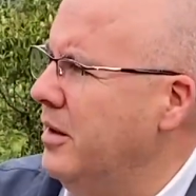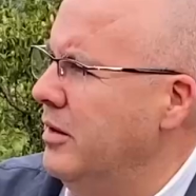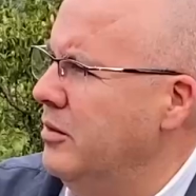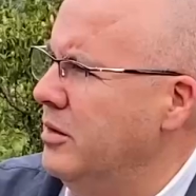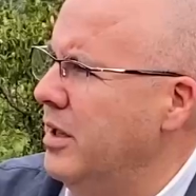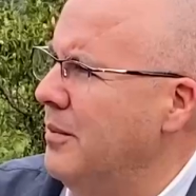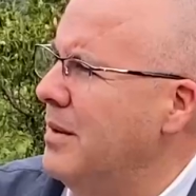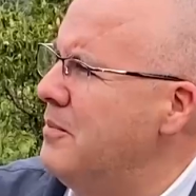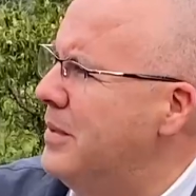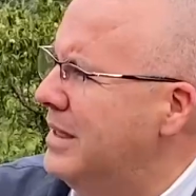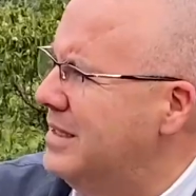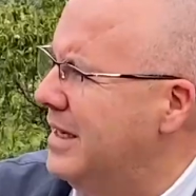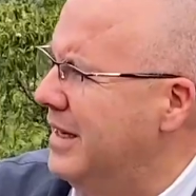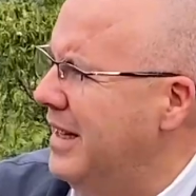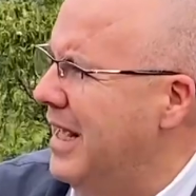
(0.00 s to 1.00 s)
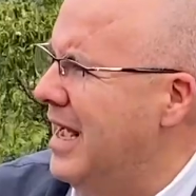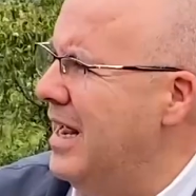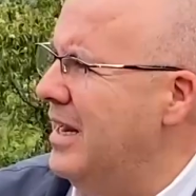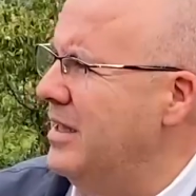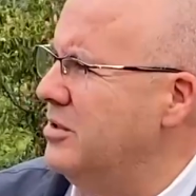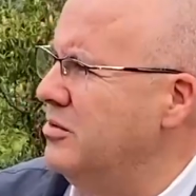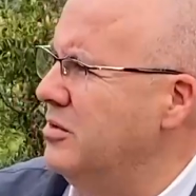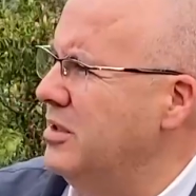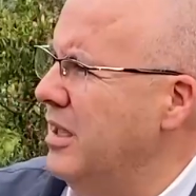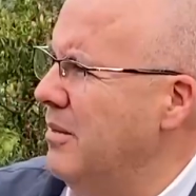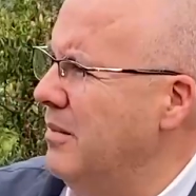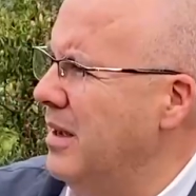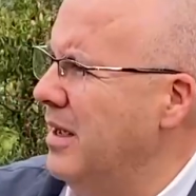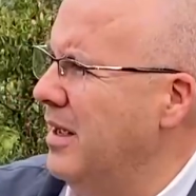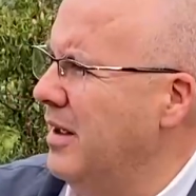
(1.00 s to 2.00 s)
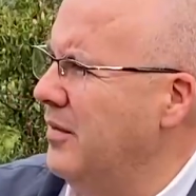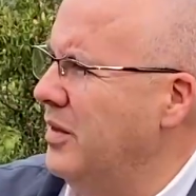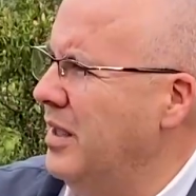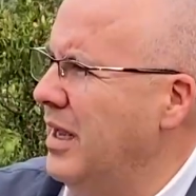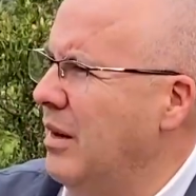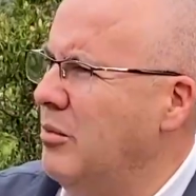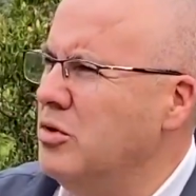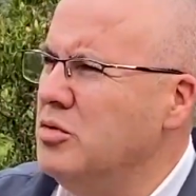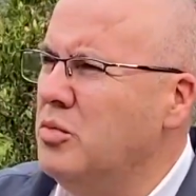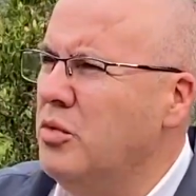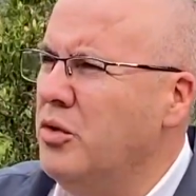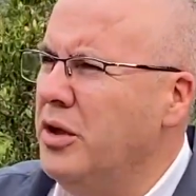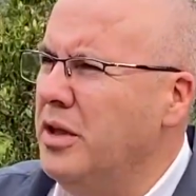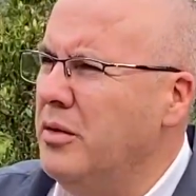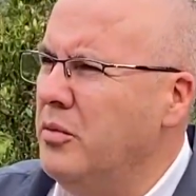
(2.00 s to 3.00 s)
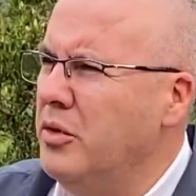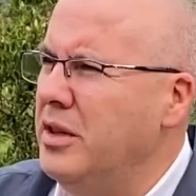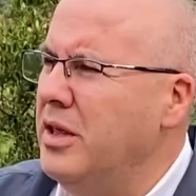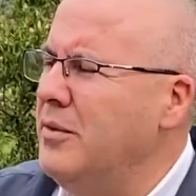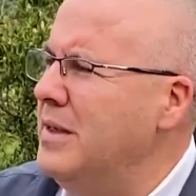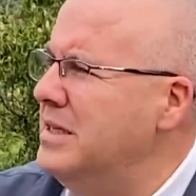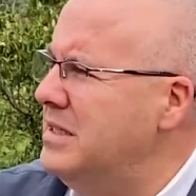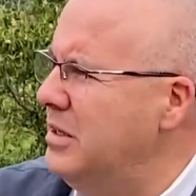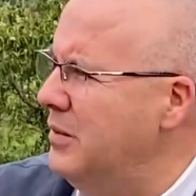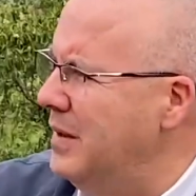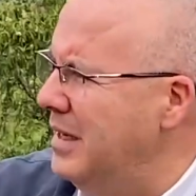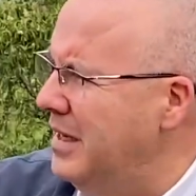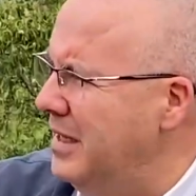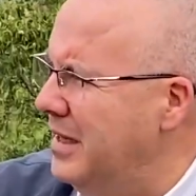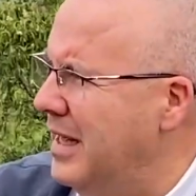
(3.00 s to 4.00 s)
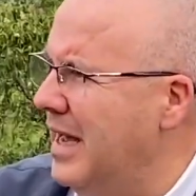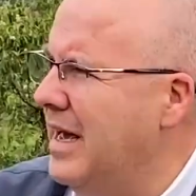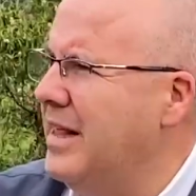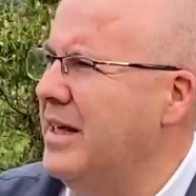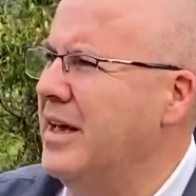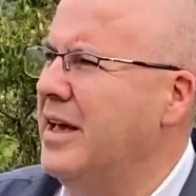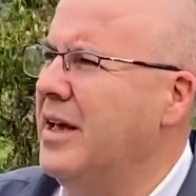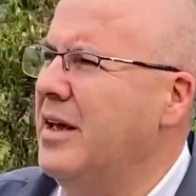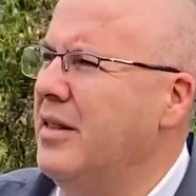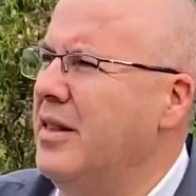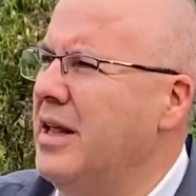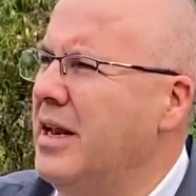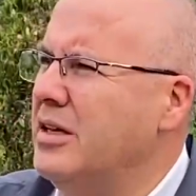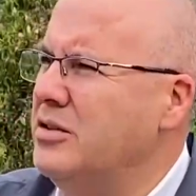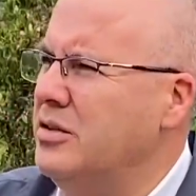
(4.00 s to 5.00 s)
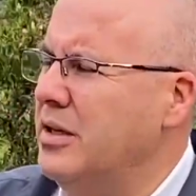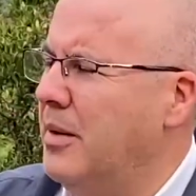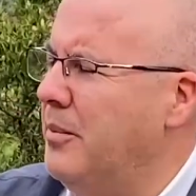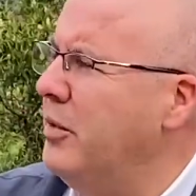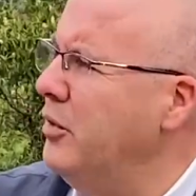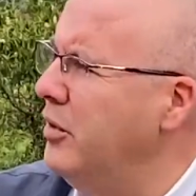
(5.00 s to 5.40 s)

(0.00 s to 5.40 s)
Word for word: un tema empresarial, es un tema, digamos, muy, muy de visibilidad de la ciudad, pero de